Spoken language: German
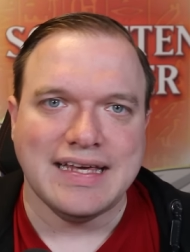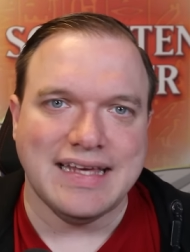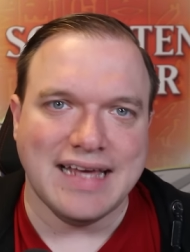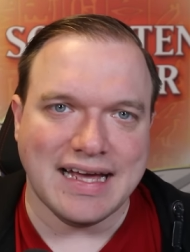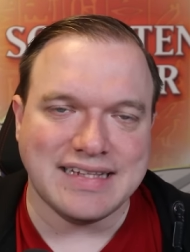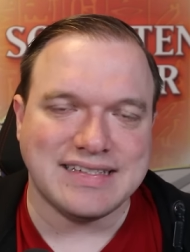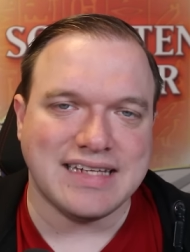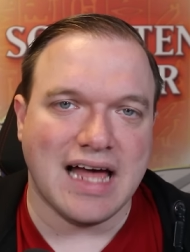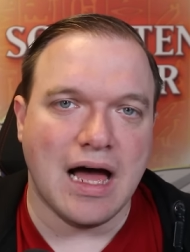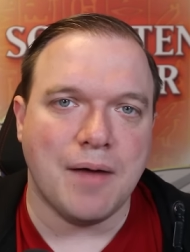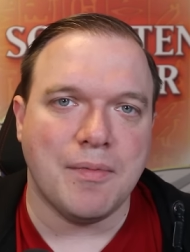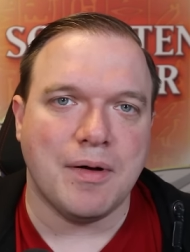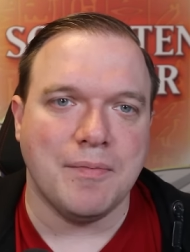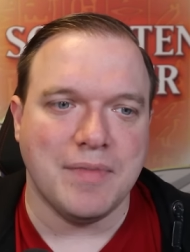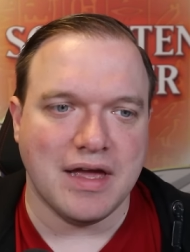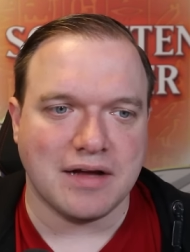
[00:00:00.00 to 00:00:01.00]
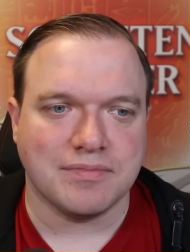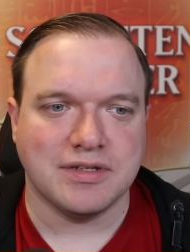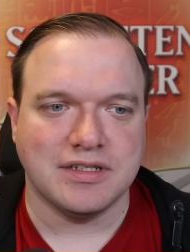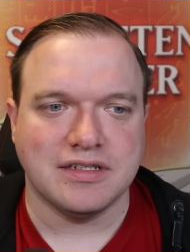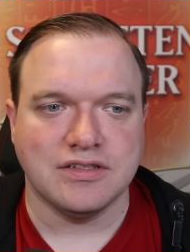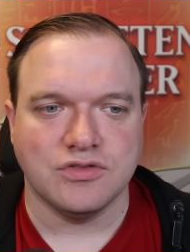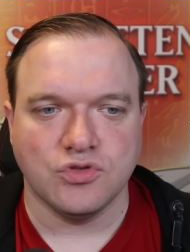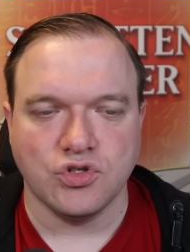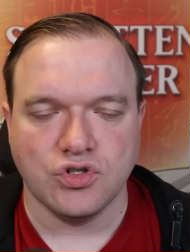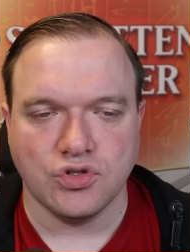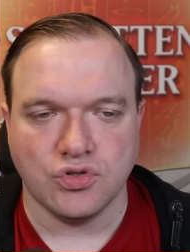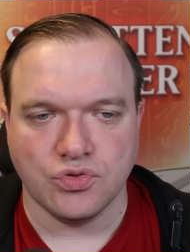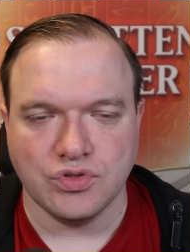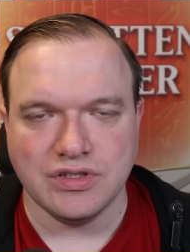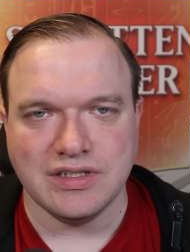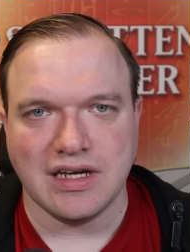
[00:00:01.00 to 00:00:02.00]
Jetzt aber merkt man dann
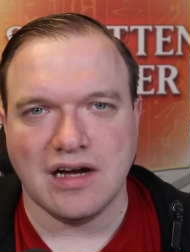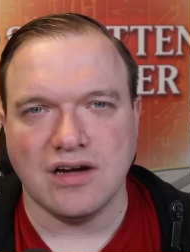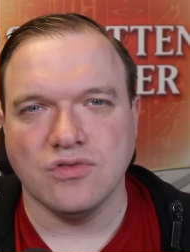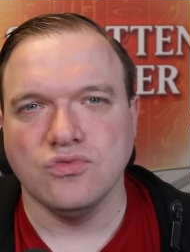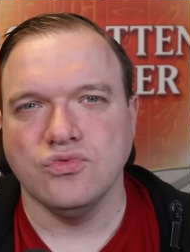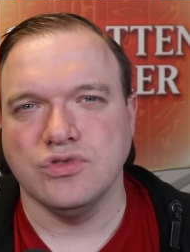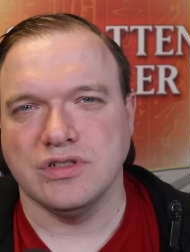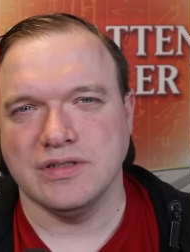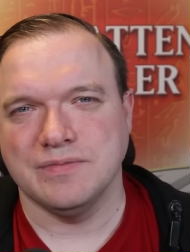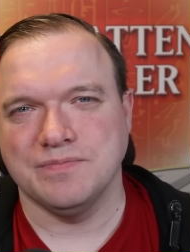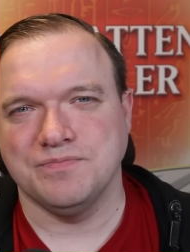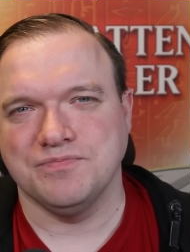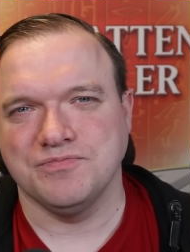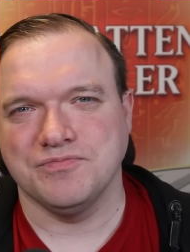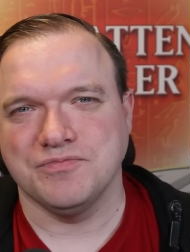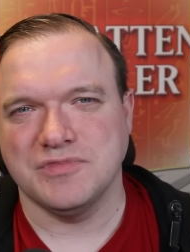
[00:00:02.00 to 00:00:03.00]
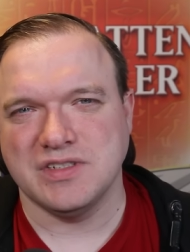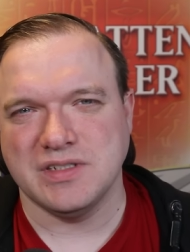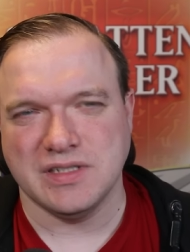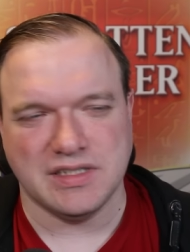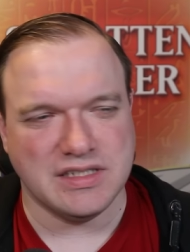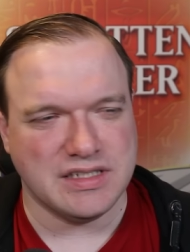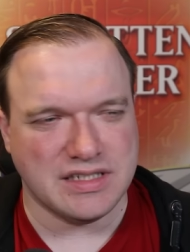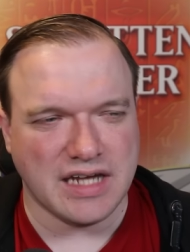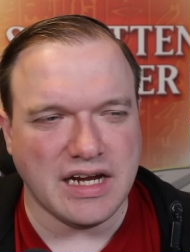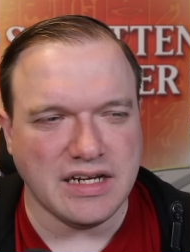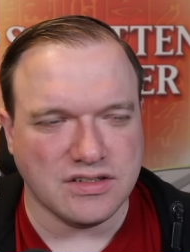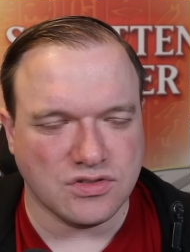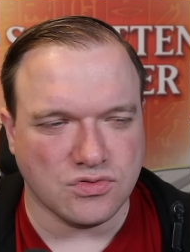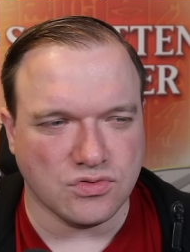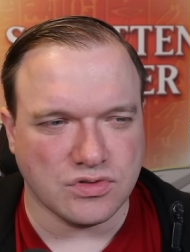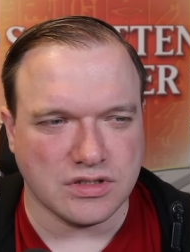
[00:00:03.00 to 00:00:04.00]
zwischendurch, ja gut, ähm, bisschen
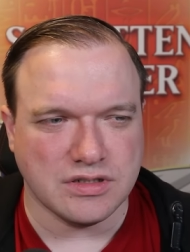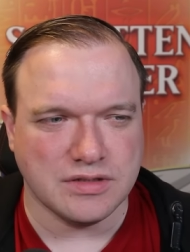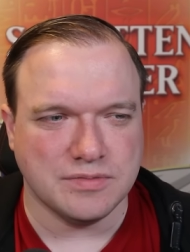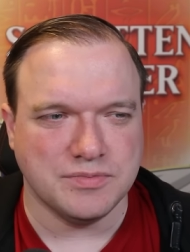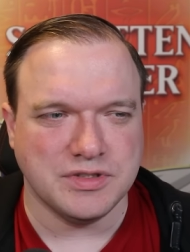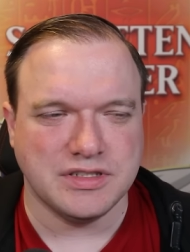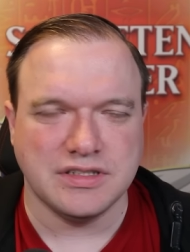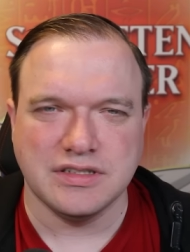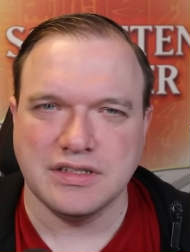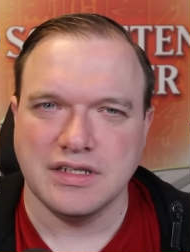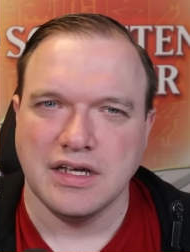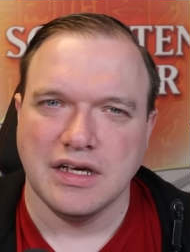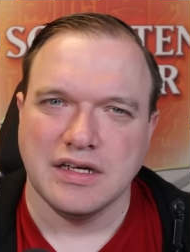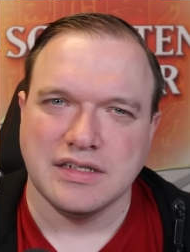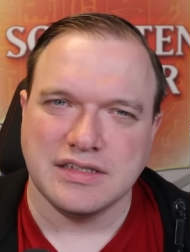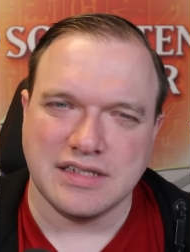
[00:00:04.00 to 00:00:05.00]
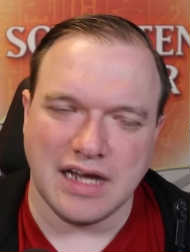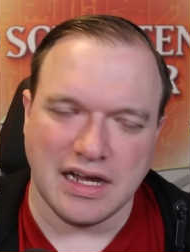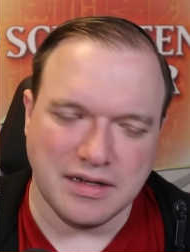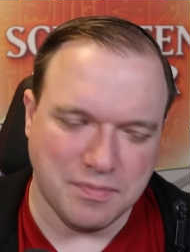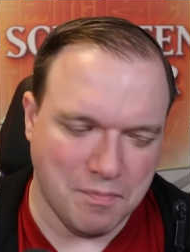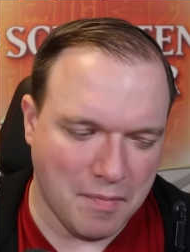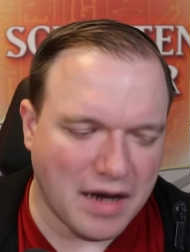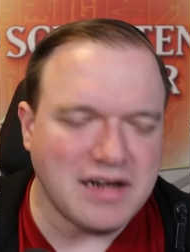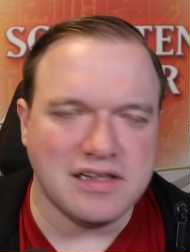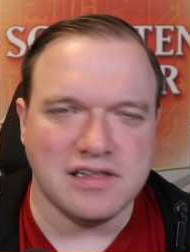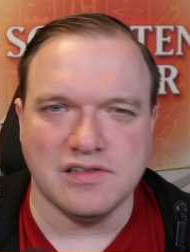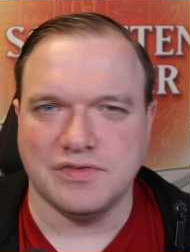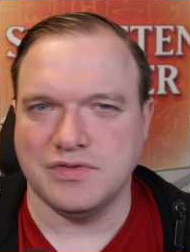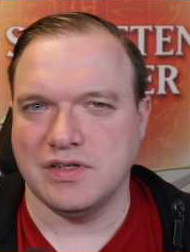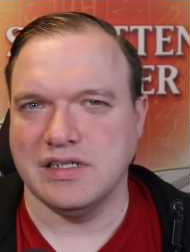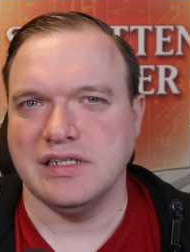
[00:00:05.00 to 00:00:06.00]
Zeitdruck, äh, bisschen Zeit
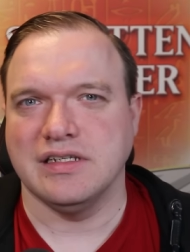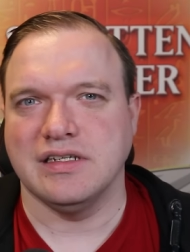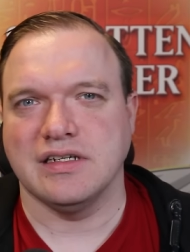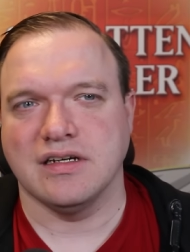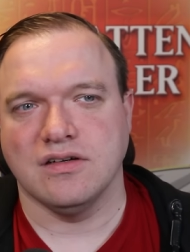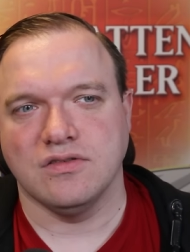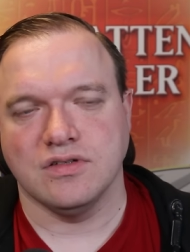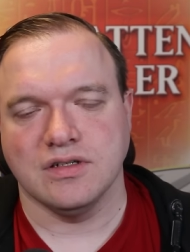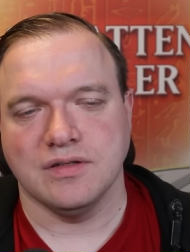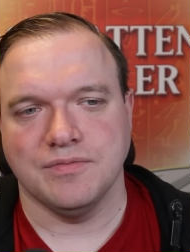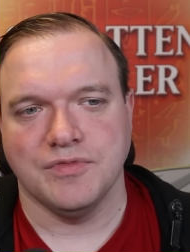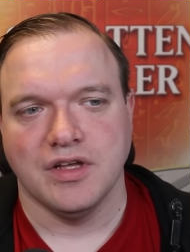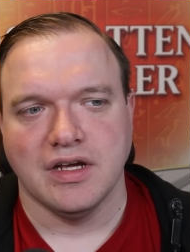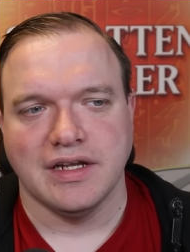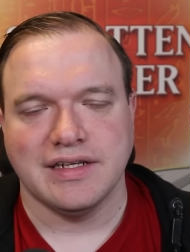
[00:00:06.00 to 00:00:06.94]
Mangel vor allen Dingen auch. Ähm.